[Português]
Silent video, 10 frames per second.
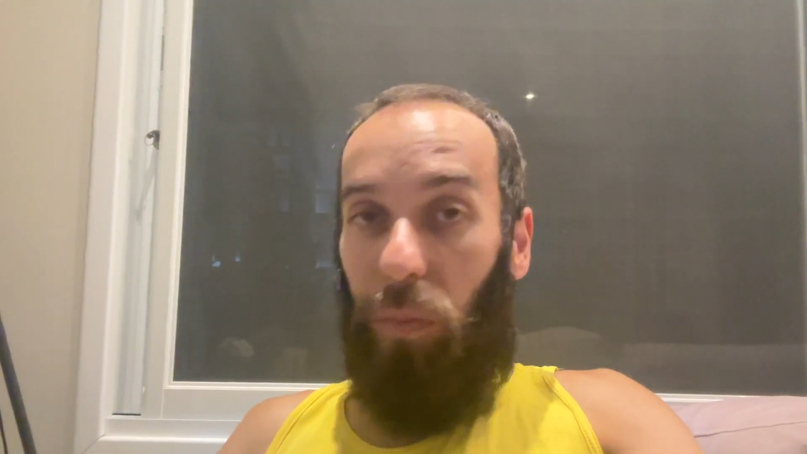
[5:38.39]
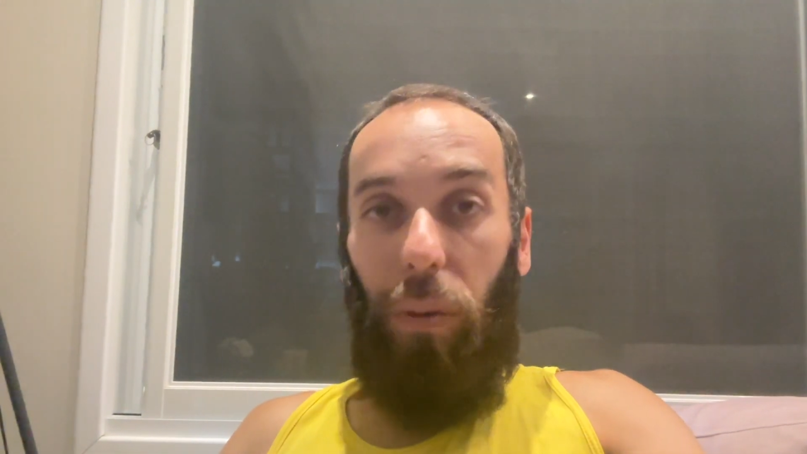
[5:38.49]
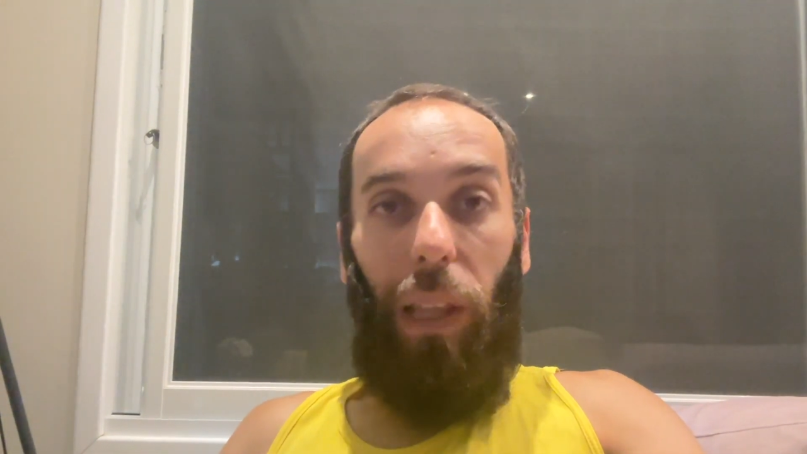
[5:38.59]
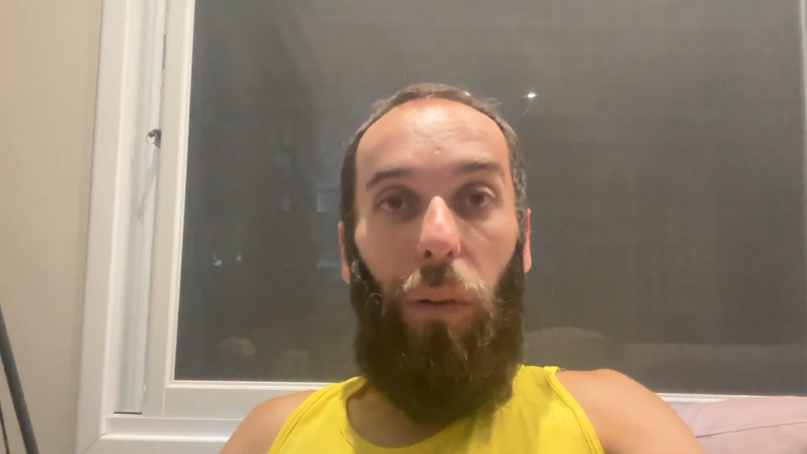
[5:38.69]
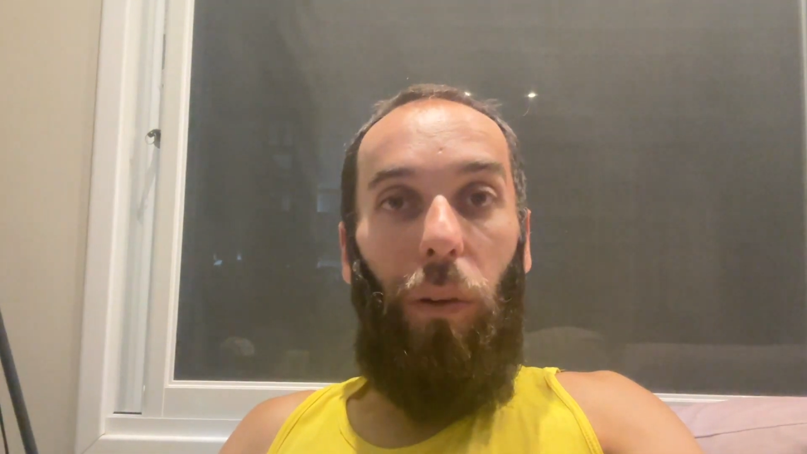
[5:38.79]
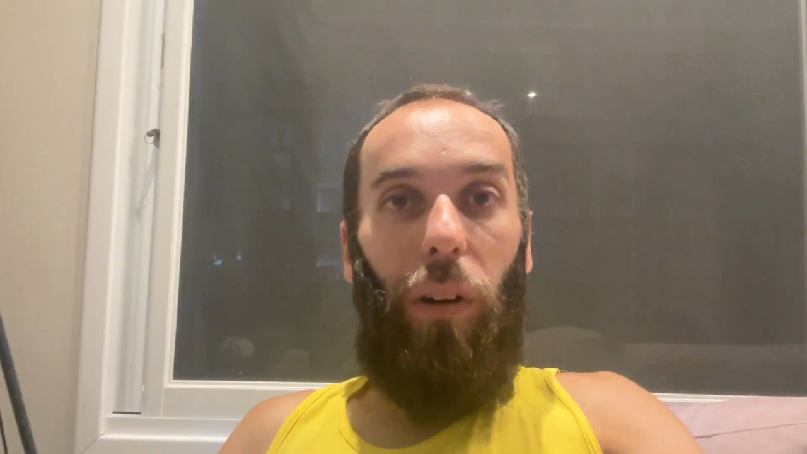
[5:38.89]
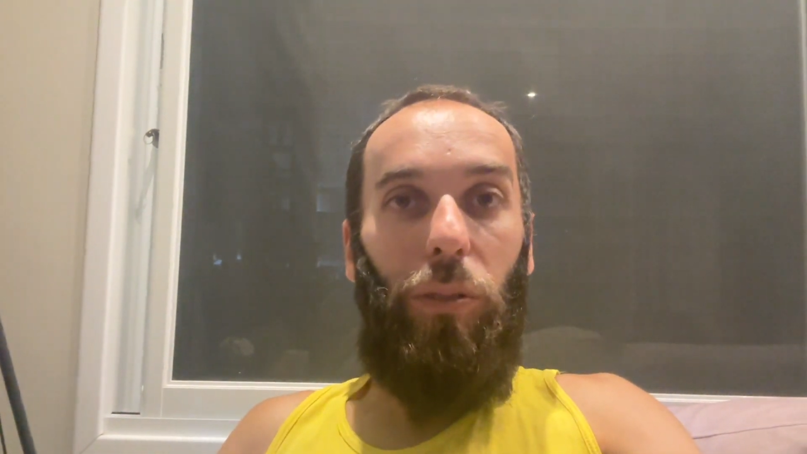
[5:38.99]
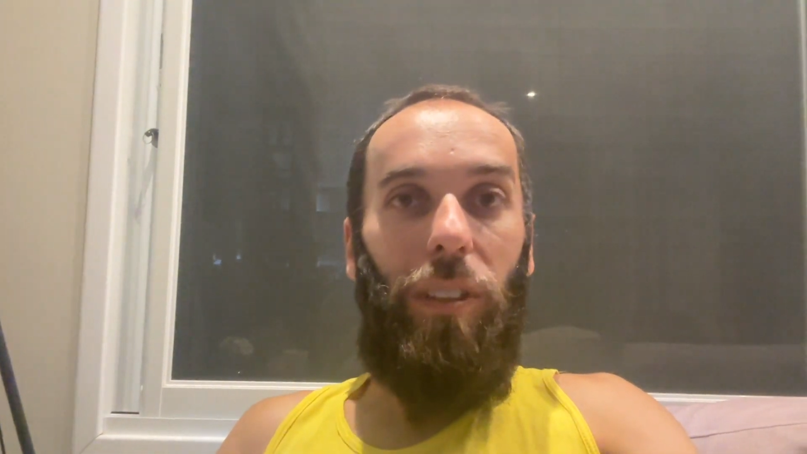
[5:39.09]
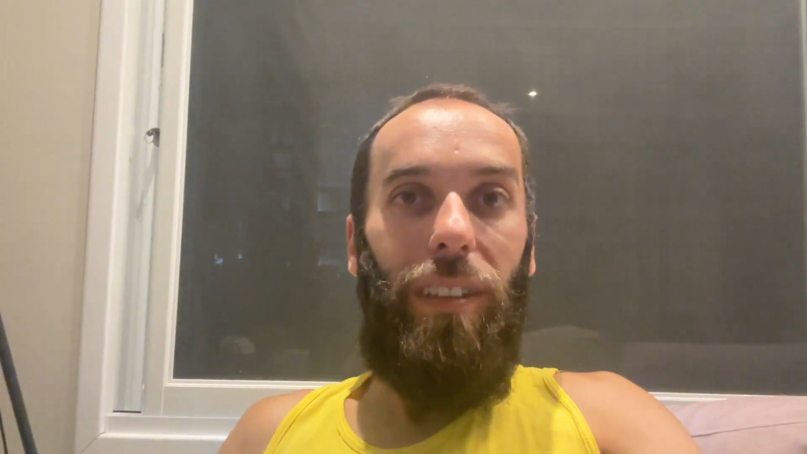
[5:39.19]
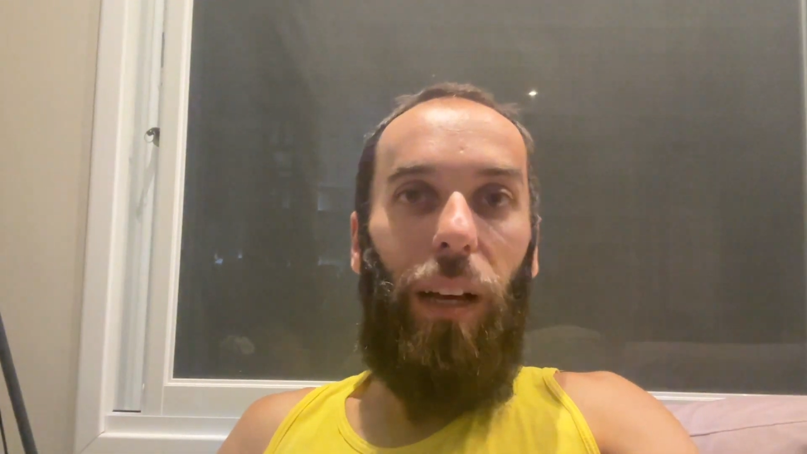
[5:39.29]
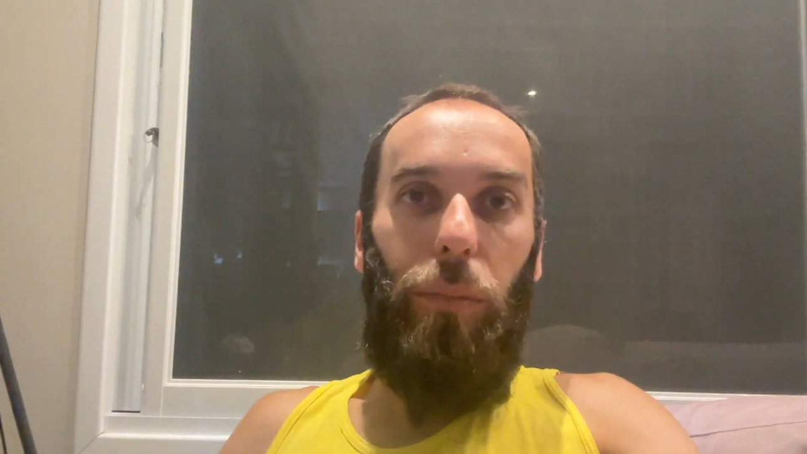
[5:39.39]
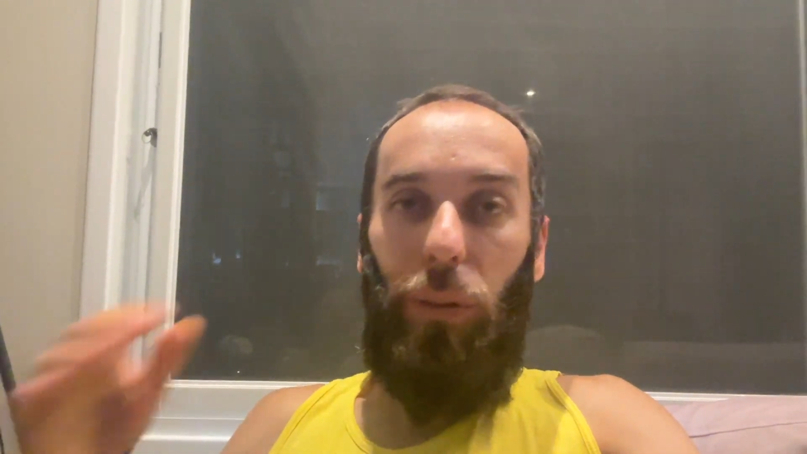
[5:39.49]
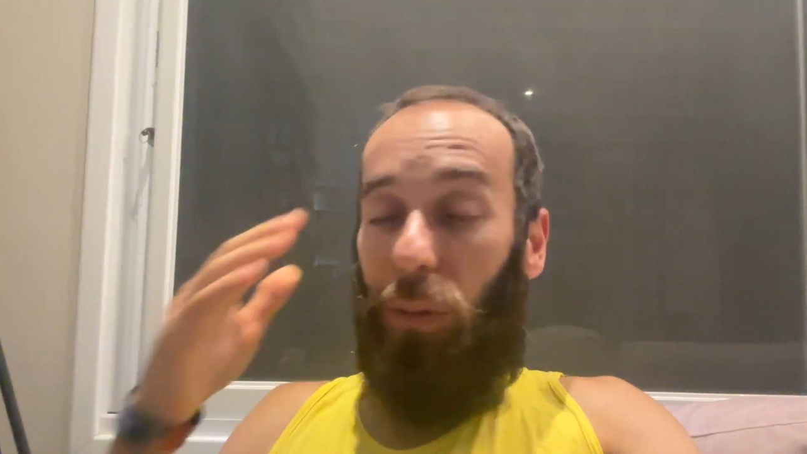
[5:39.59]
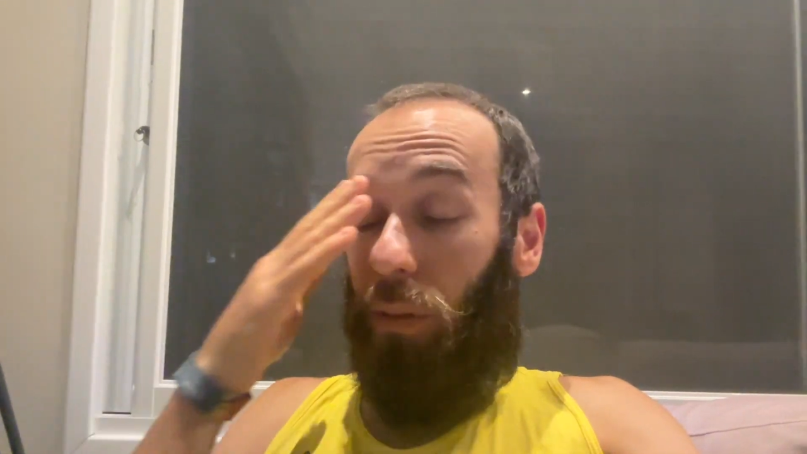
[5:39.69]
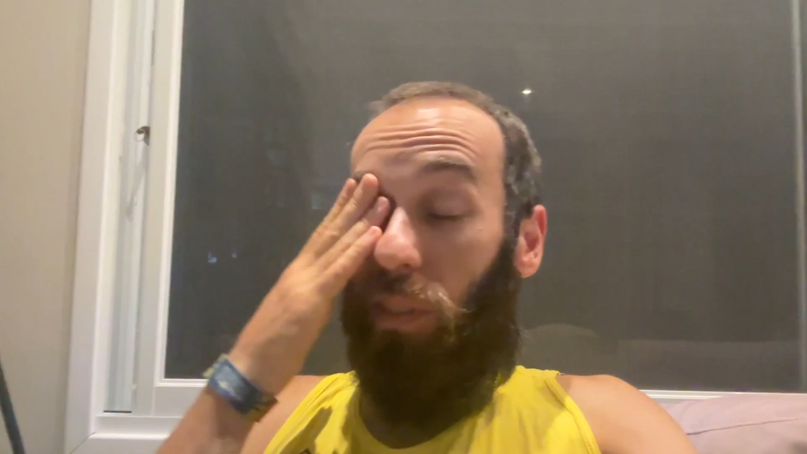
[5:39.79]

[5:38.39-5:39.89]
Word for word: pré-longão de sábado.